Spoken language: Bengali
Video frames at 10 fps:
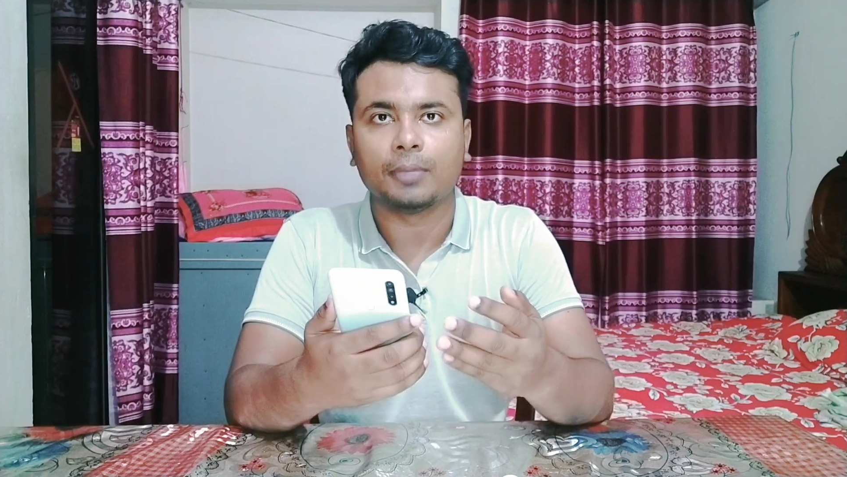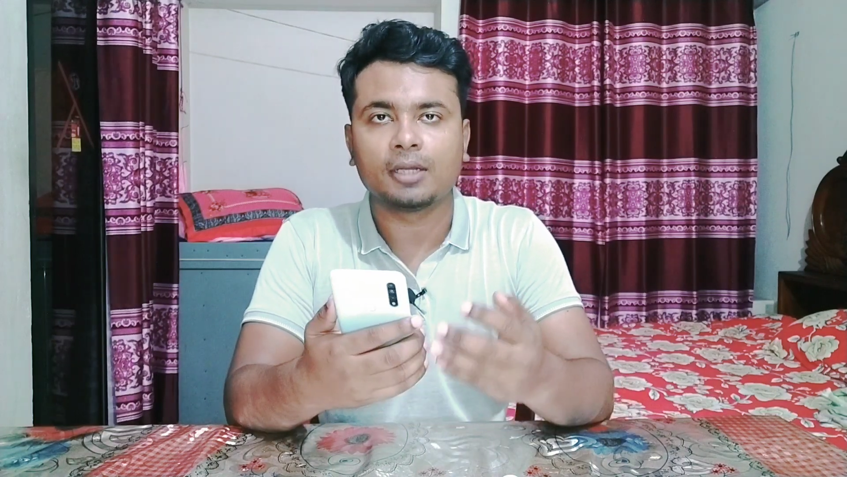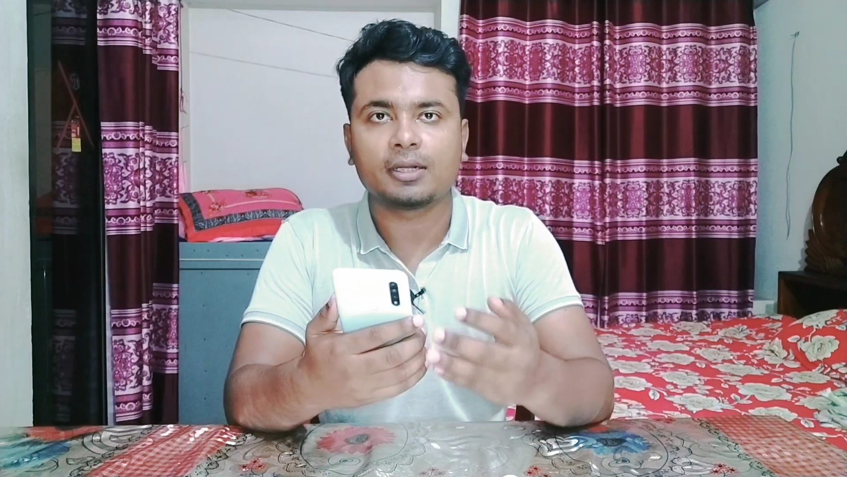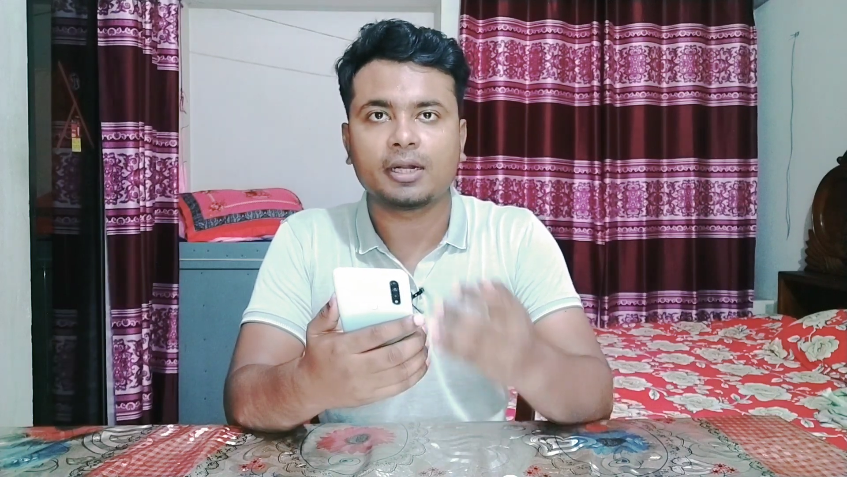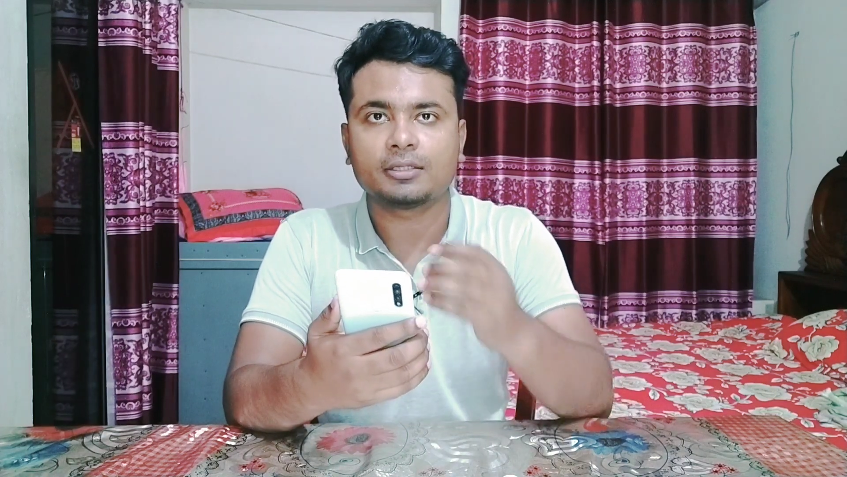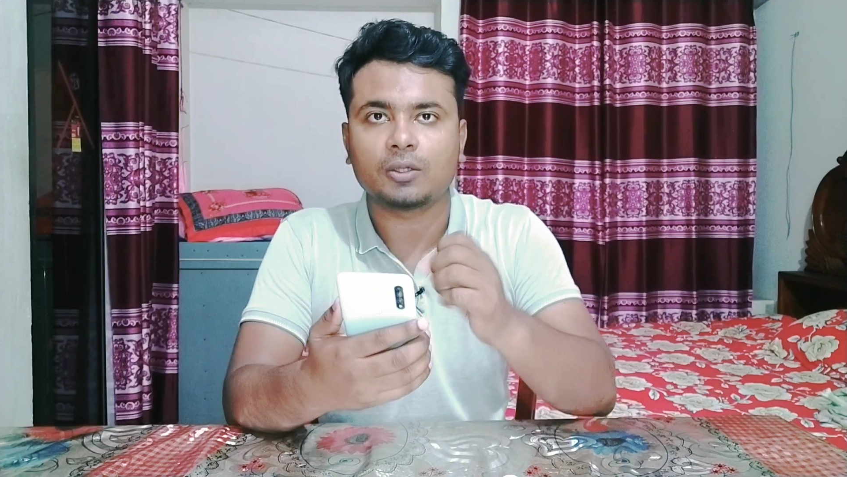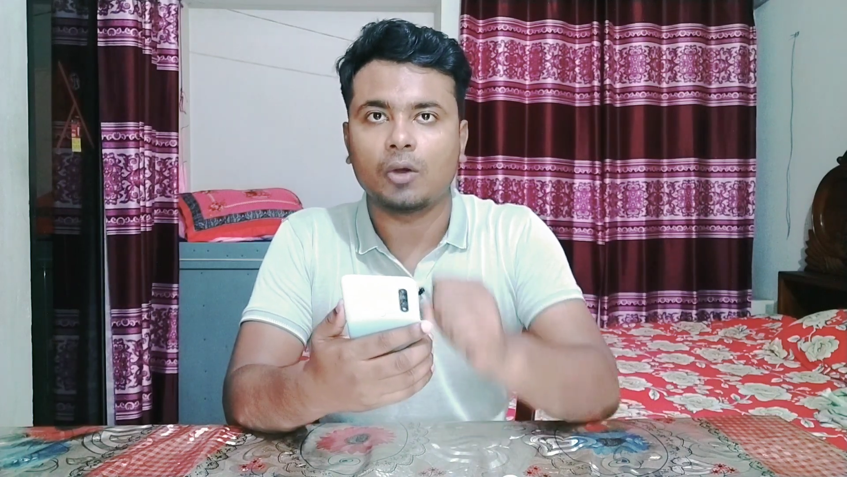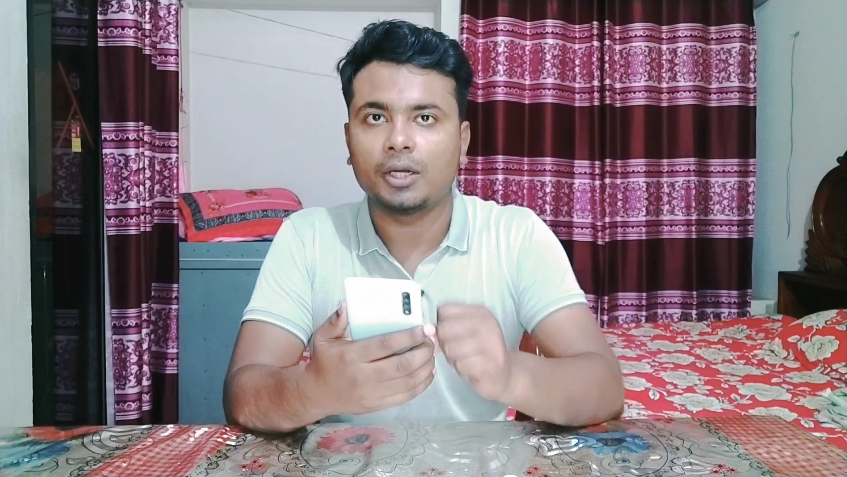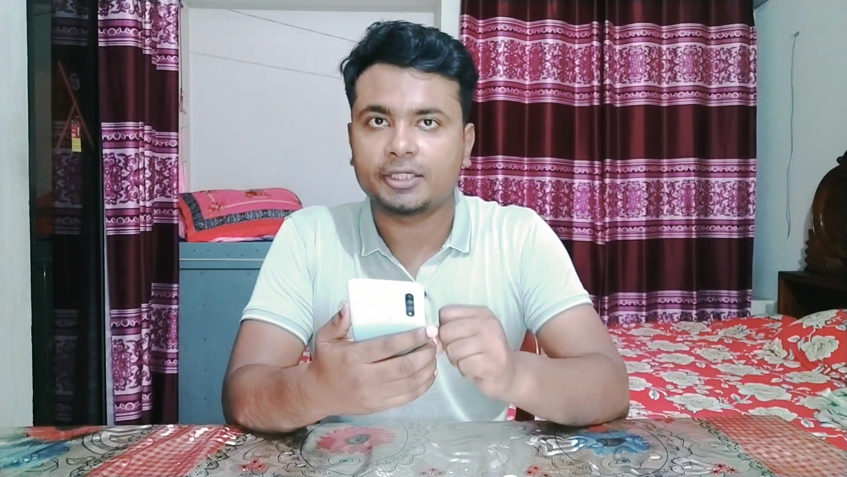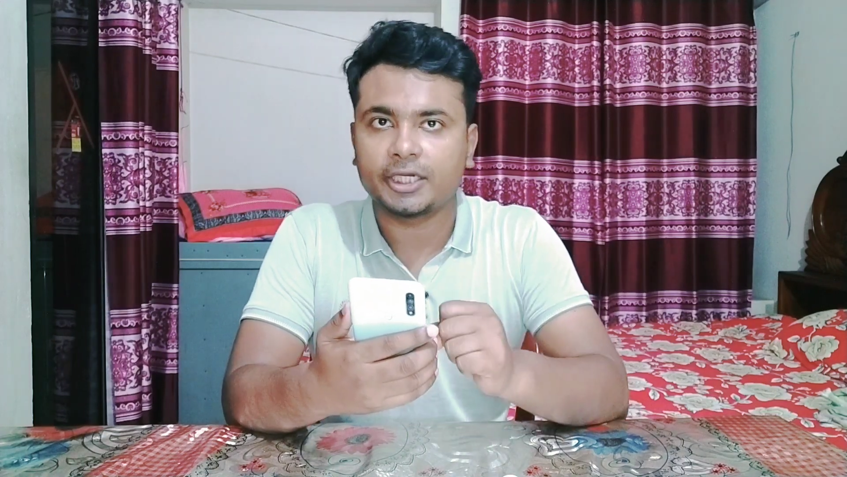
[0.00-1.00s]
ভেনগার্ড
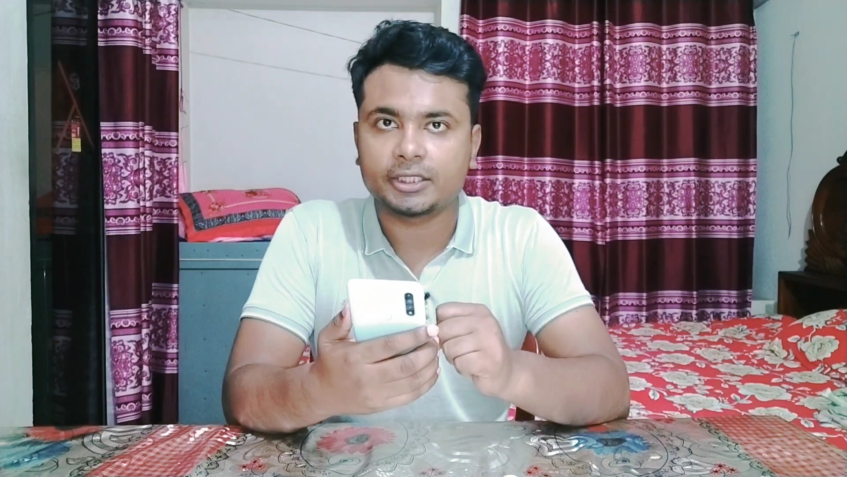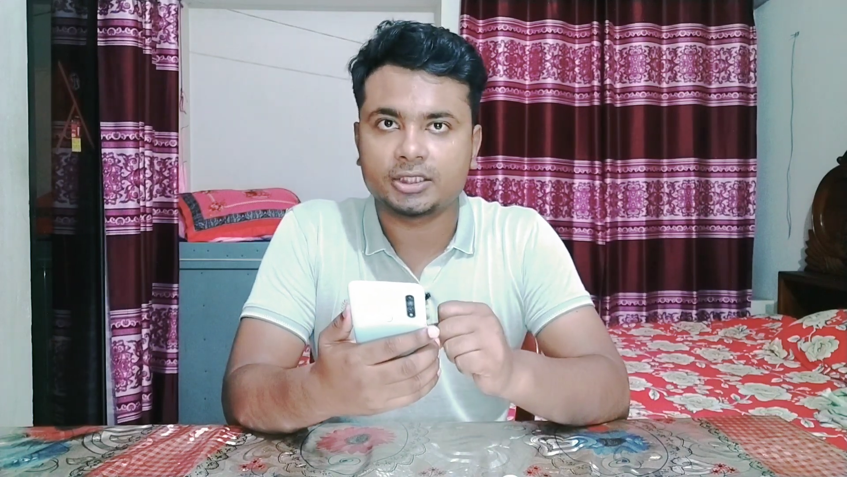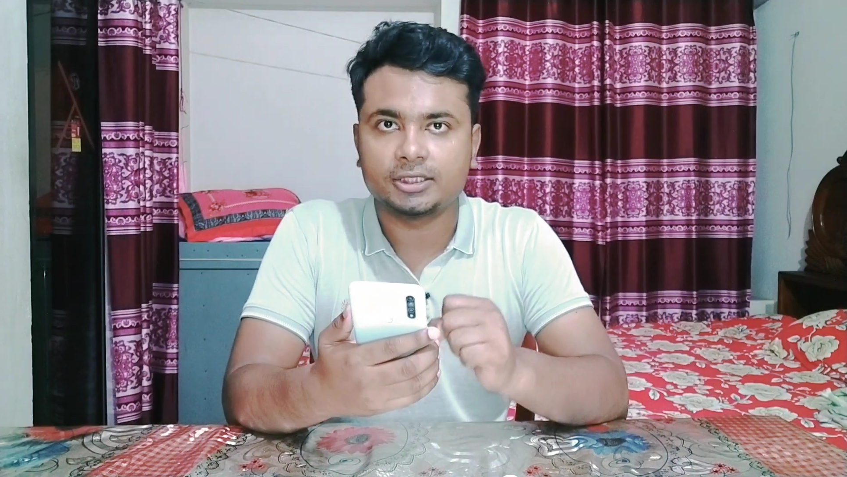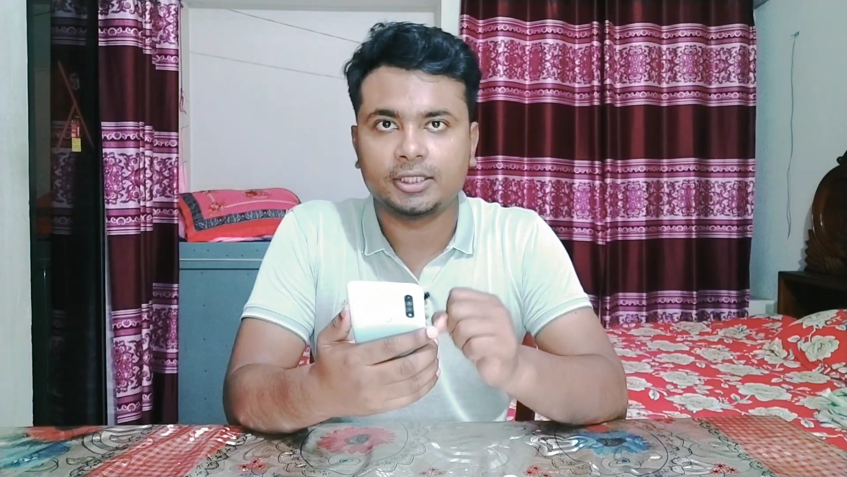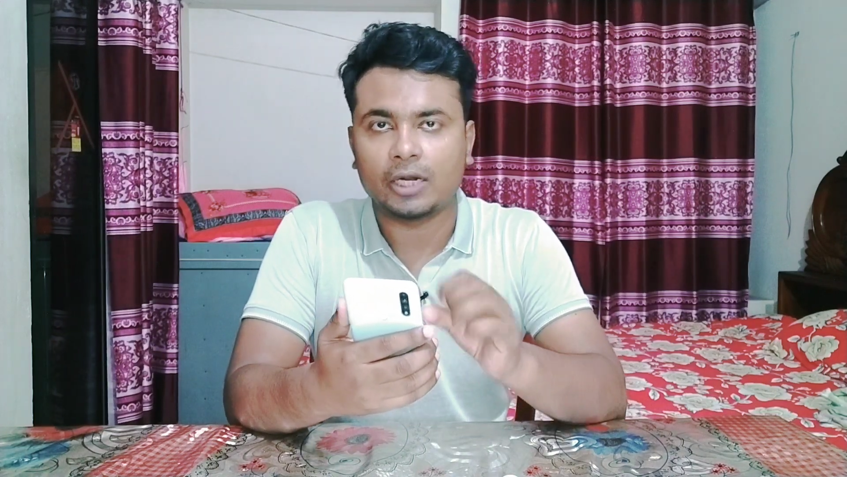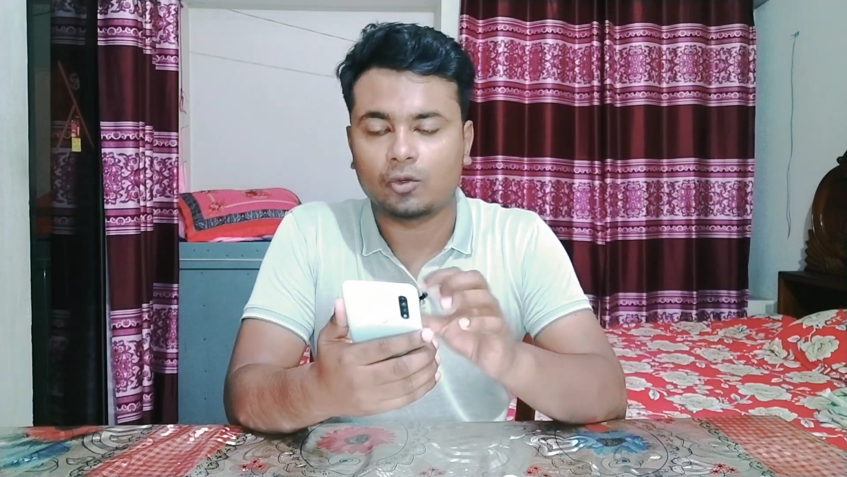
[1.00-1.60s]
ওয়ালেটের একটি